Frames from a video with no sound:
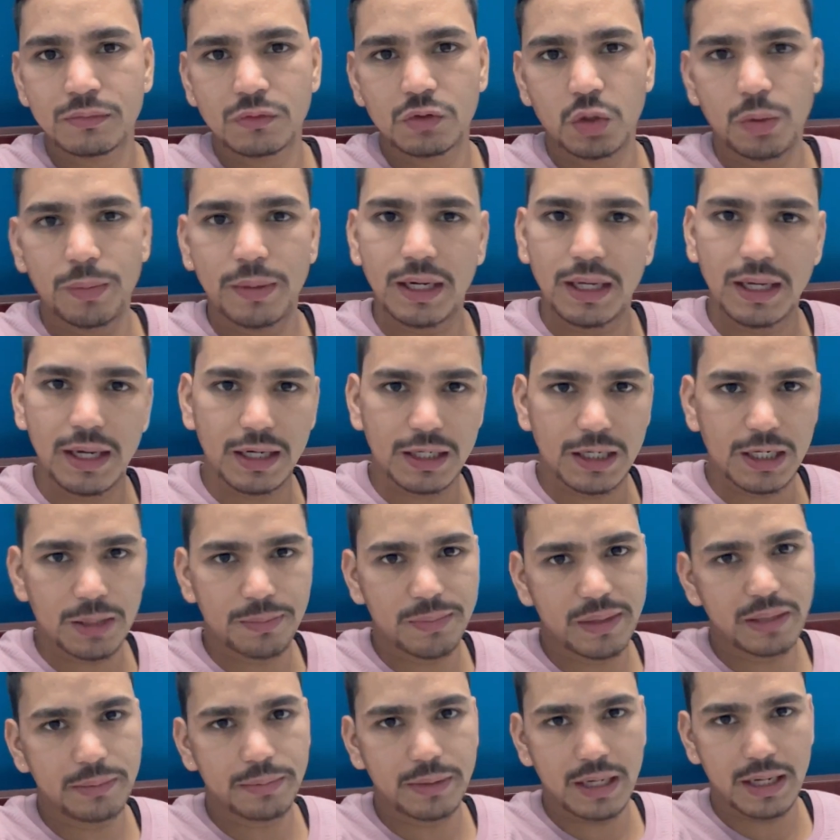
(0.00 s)
तो मैंने कैटल
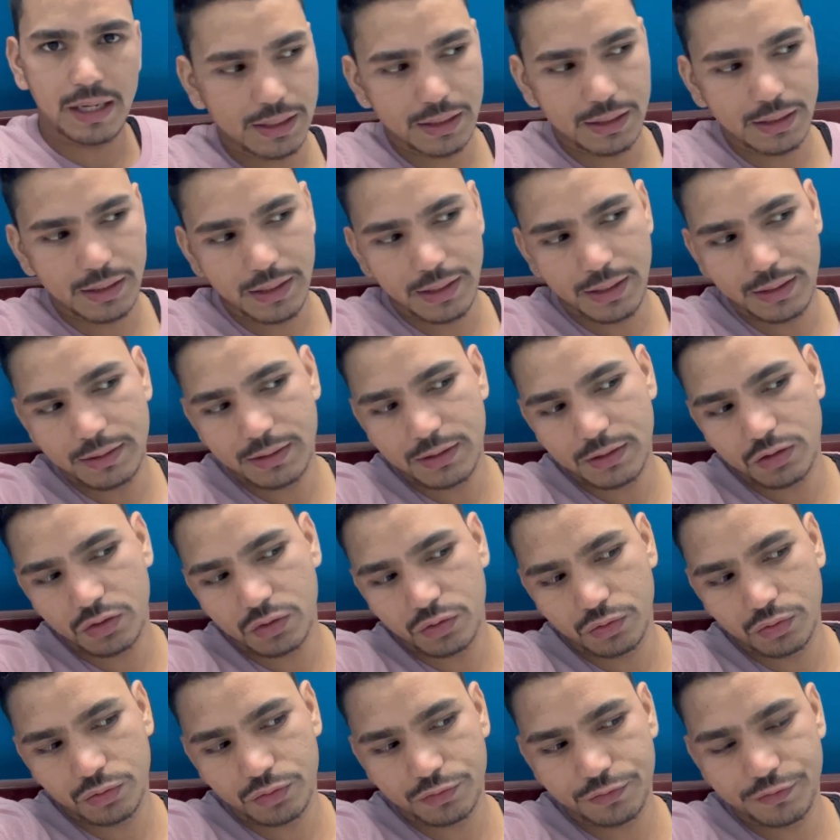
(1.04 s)
में ही बनाई ग्रीन टी
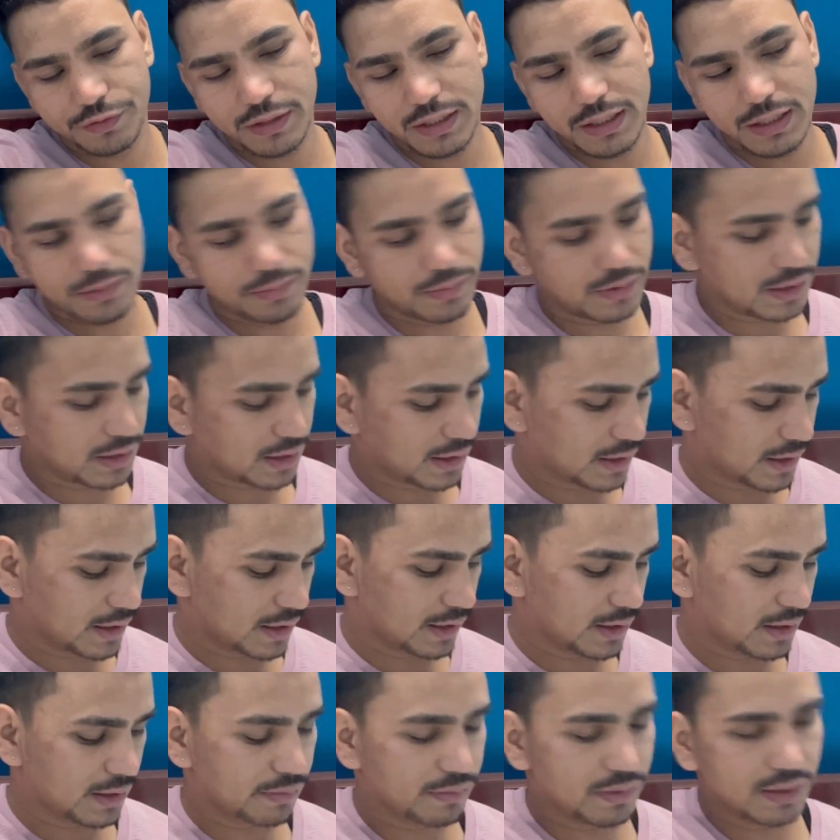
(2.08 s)
तो फिर आज मेरी
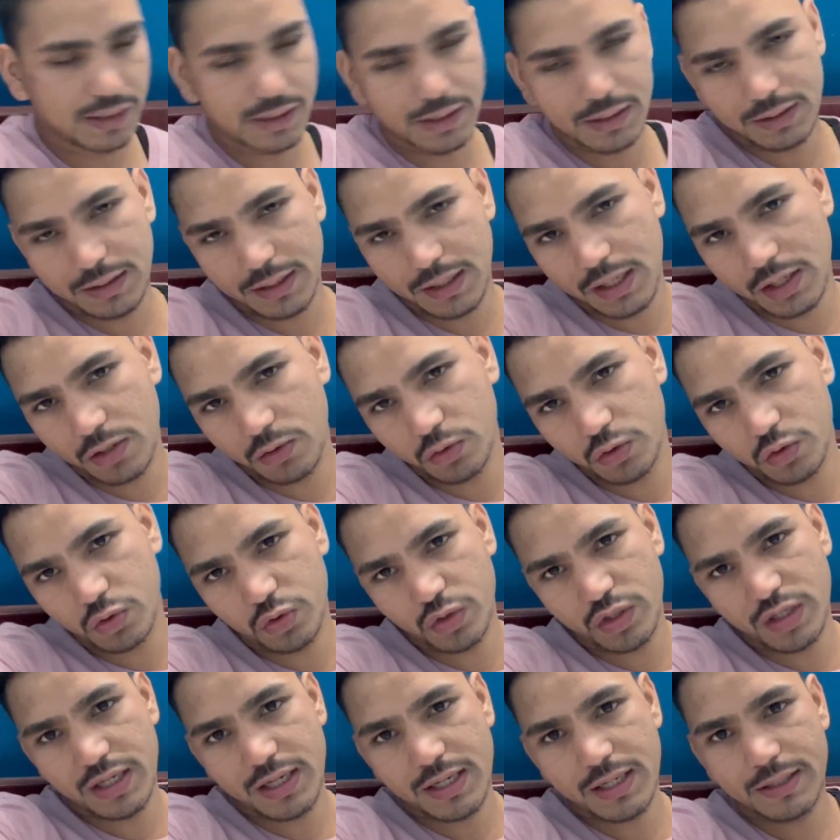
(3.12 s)
ग्रीन टी बन के तैयार हो
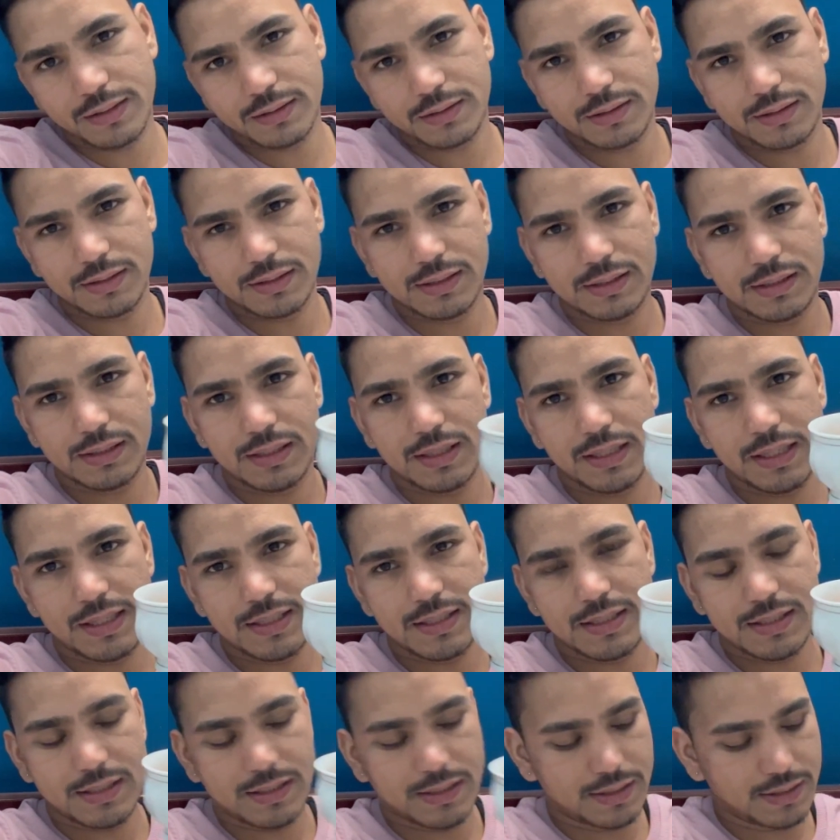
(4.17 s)
चुकी है
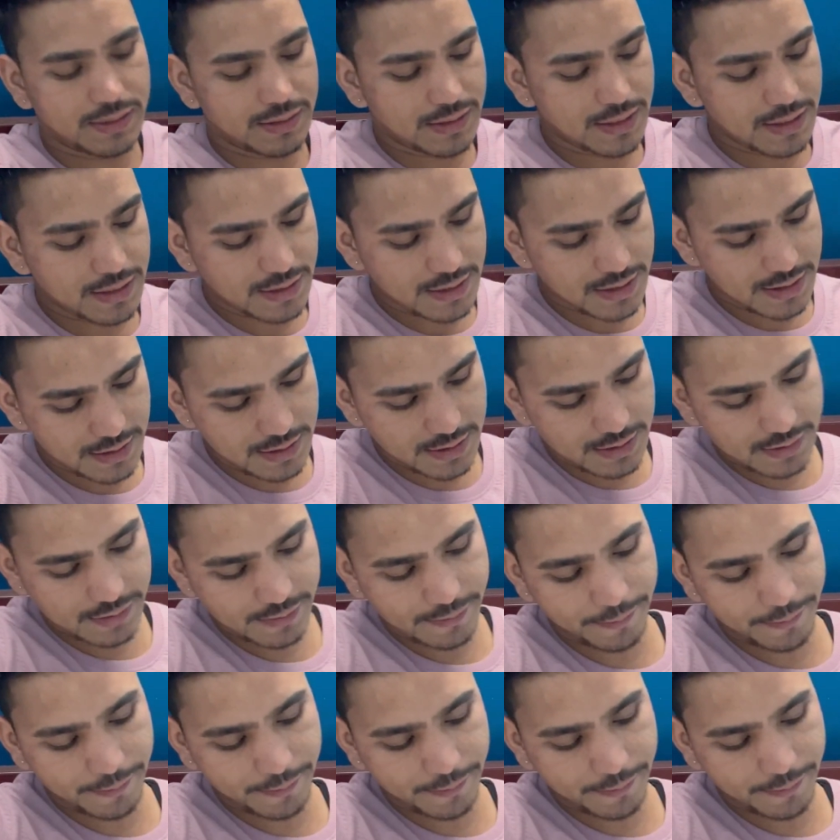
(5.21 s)
टन टन